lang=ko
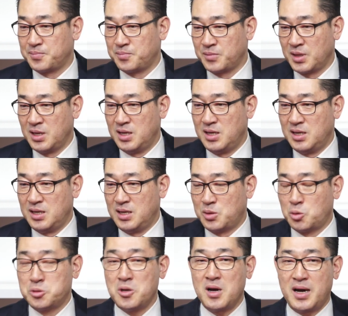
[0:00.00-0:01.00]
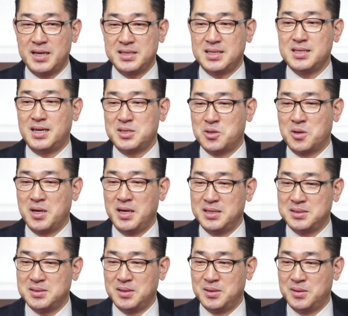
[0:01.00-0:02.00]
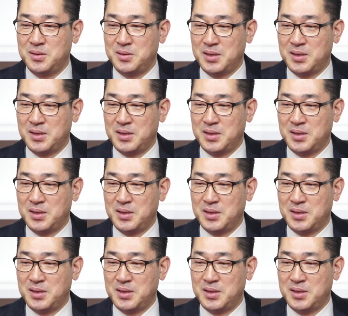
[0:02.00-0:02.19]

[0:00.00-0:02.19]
네. 도서관까지 찾아가 전화했어요.